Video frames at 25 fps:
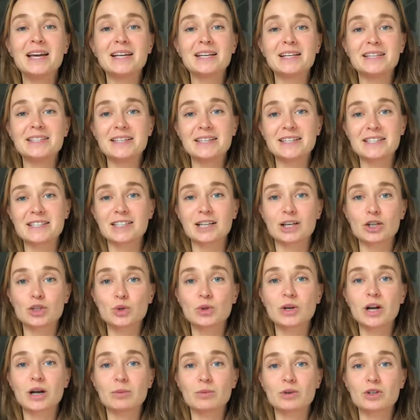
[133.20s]
где расскажу,
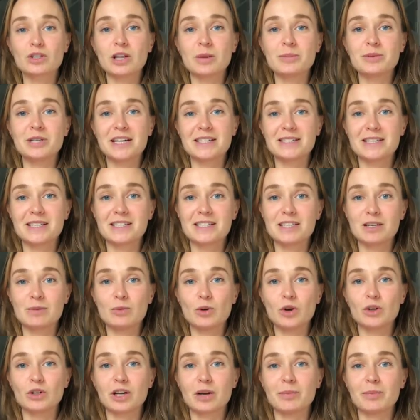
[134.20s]
как можно общаться с
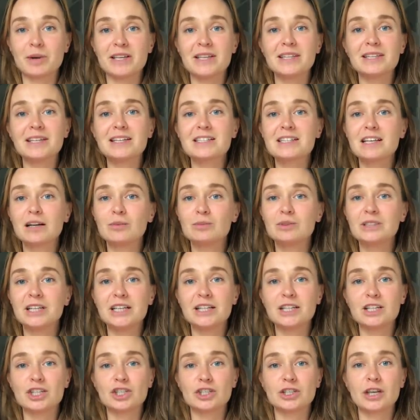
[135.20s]
ребенком. Они на самом деле
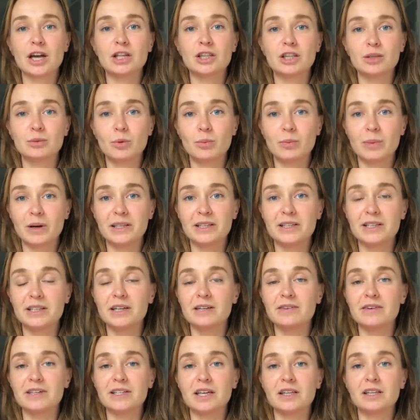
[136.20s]
начинают ему
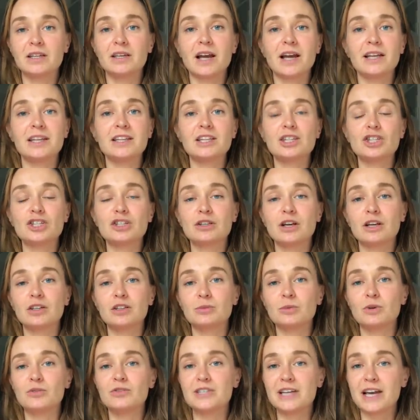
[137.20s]
подыгрывать, они, они начинают
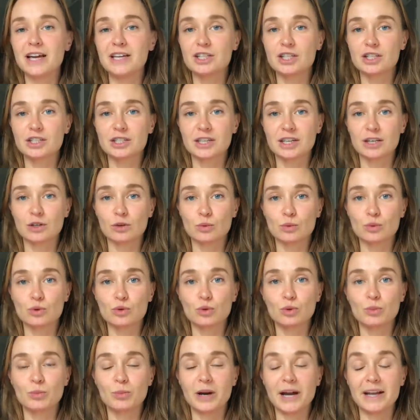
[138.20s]
ему всячески
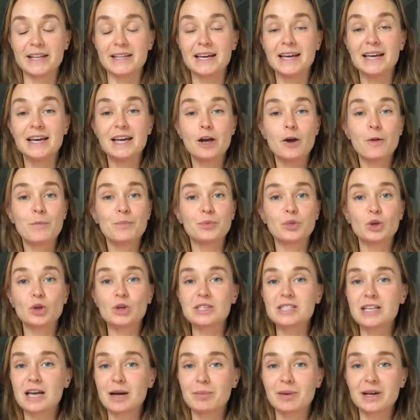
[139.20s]
уступать. Но
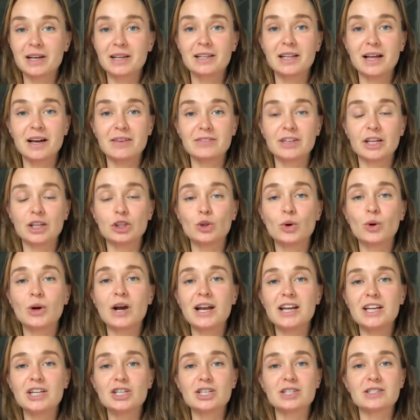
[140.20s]
самое главное, то
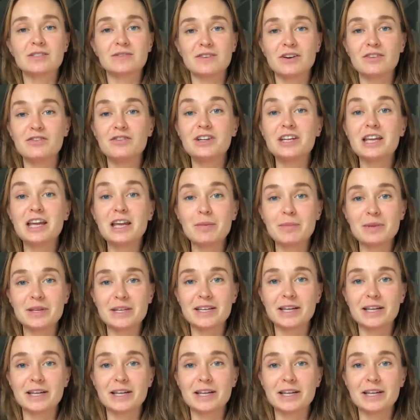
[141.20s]
количество времени,